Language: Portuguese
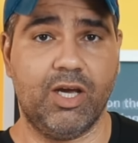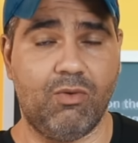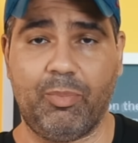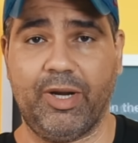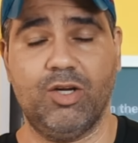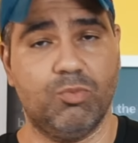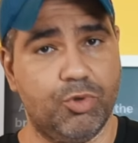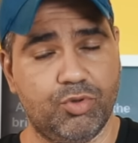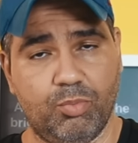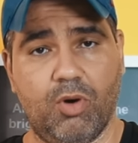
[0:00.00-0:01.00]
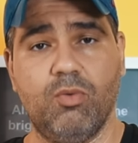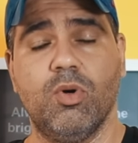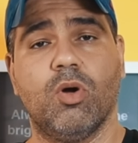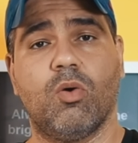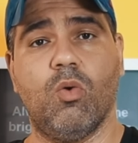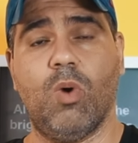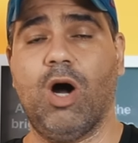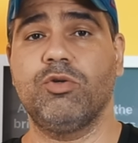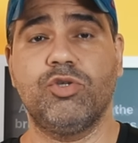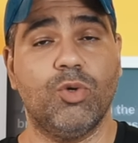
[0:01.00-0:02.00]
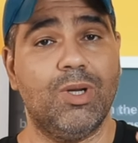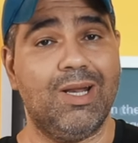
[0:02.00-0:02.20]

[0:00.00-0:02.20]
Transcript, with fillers: É um aparelho muito bom, com áudio